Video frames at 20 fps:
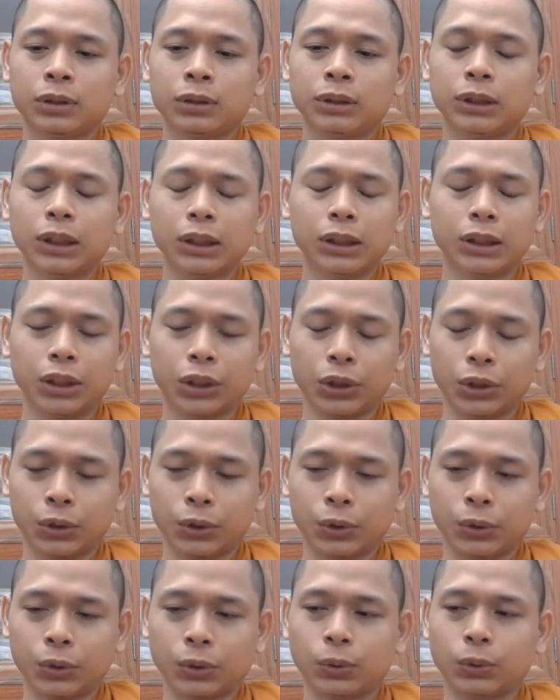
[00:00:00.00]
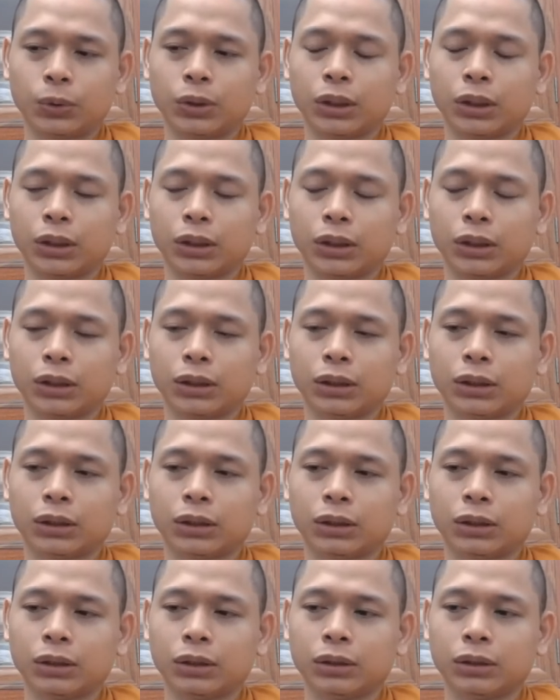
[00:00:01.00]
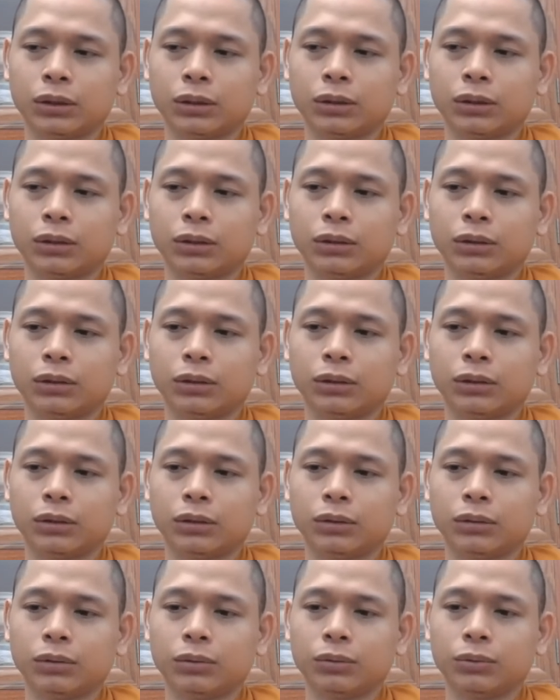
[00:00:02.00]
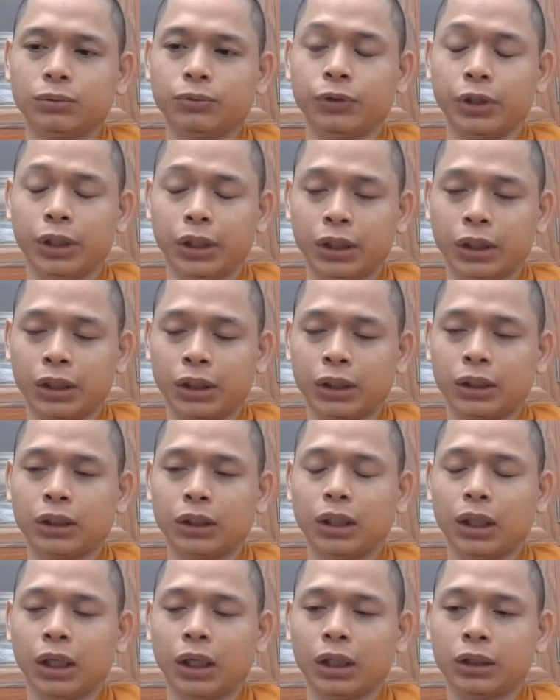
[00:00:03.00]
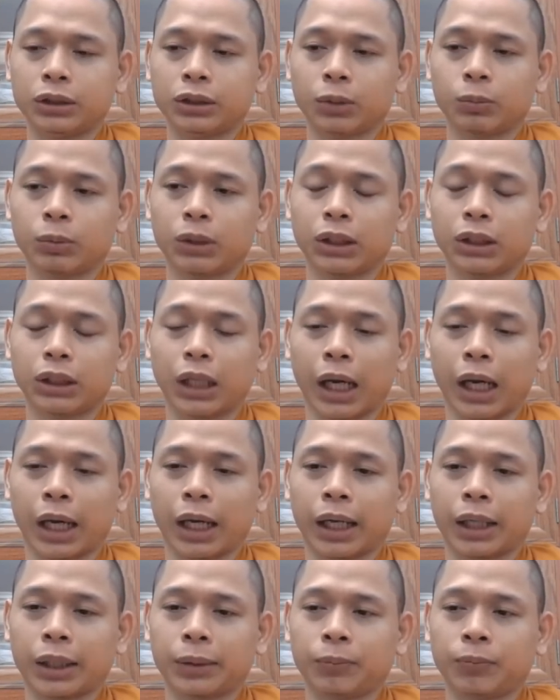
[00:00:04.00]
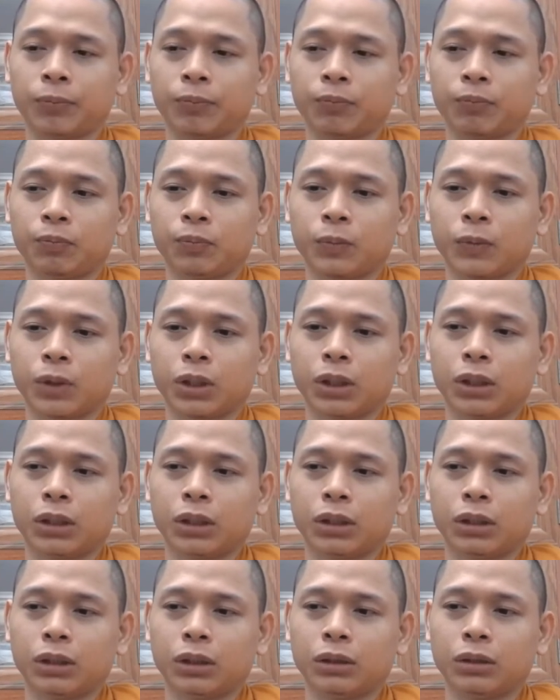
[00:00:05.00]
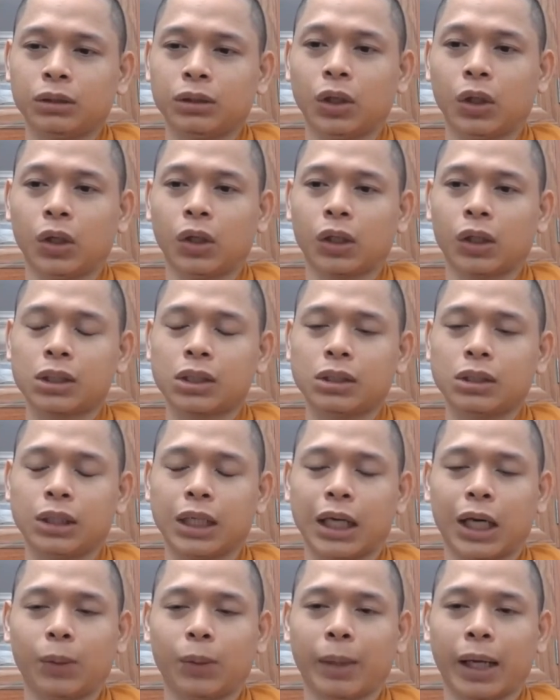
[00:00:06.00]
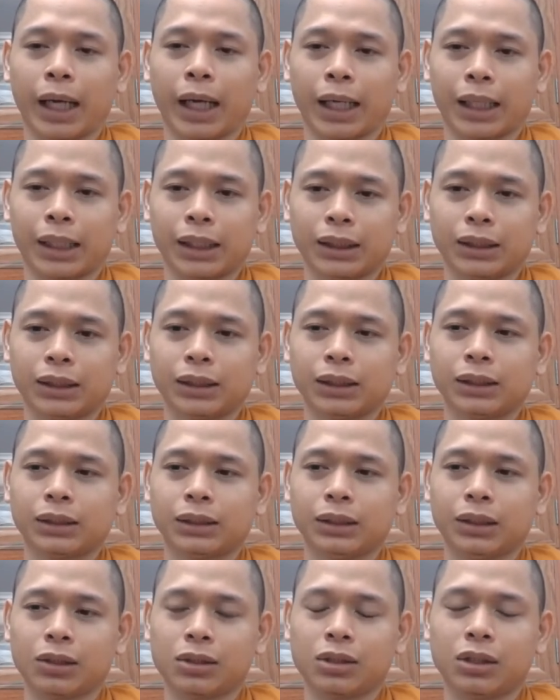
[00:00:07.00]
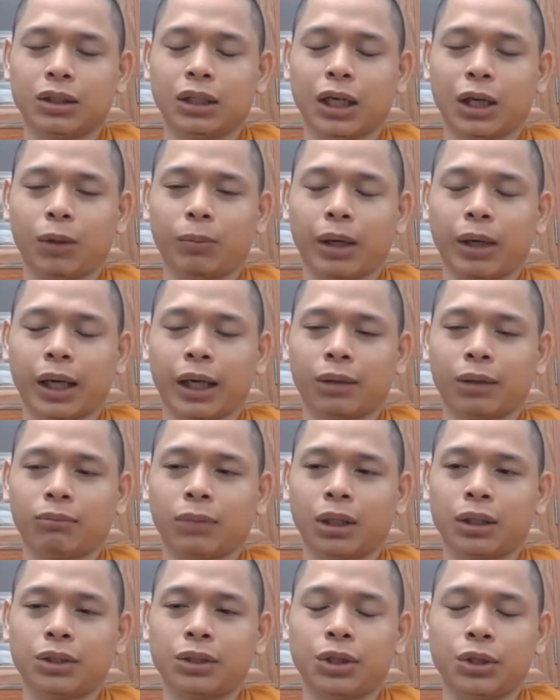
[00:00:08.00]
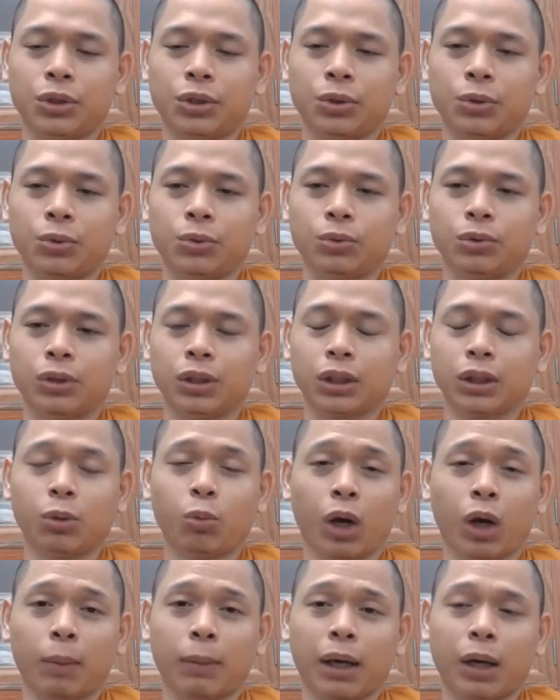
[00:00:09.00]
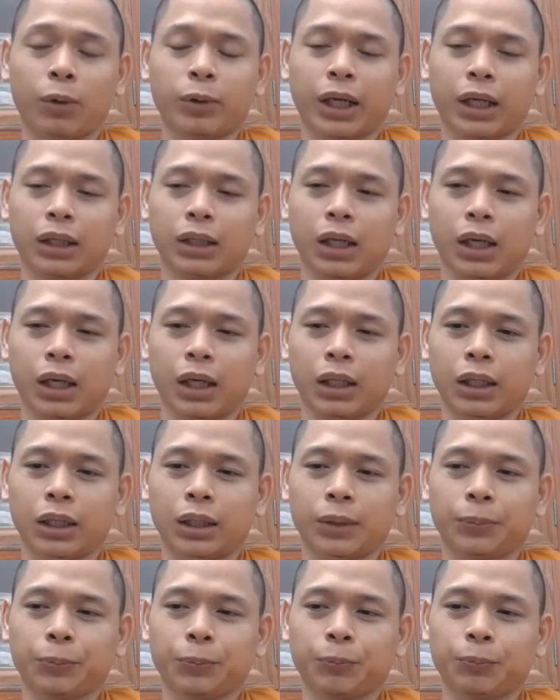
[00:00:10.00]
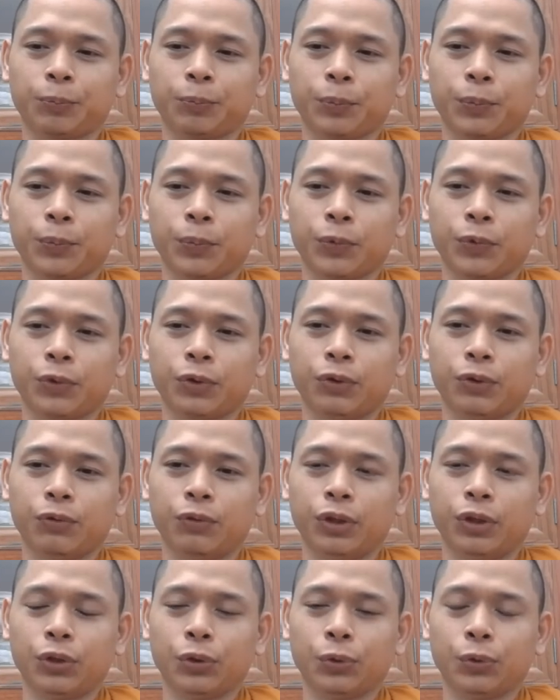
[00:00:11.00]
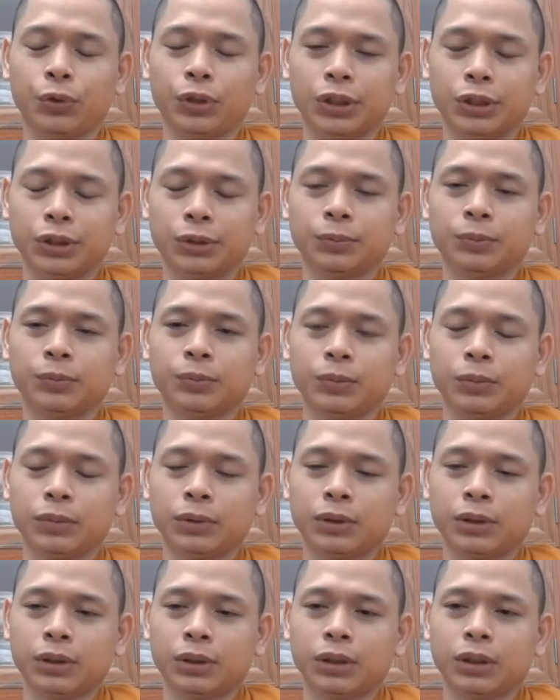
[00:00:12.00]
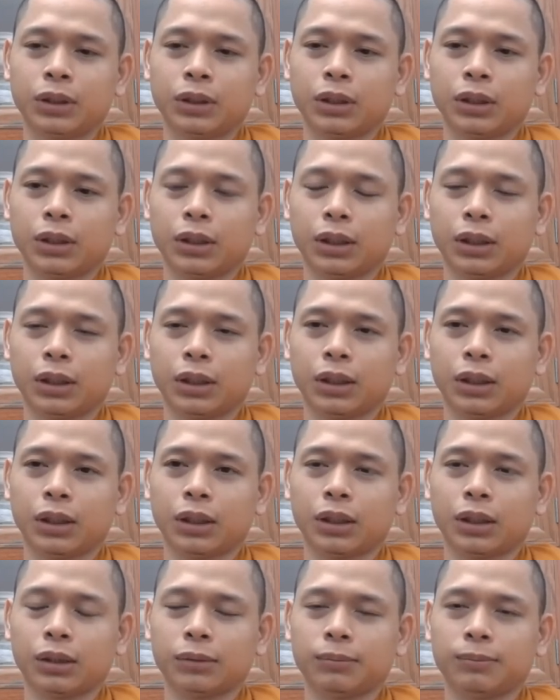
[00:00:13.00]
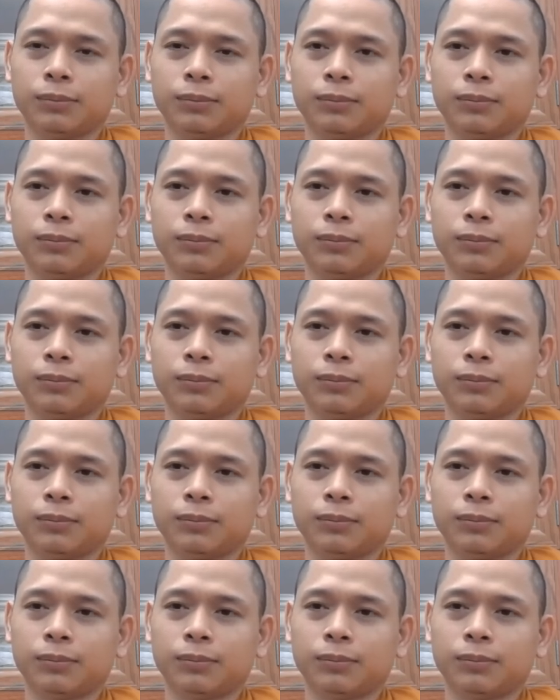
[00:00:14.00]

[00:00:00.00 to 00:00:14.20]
rất nhiều những vị ở trong kinh tạng ừ, do cái sự ngạo mạn do sự ngạo mạn mà chịu những cái quả báo nặng nề ví dụ như uh,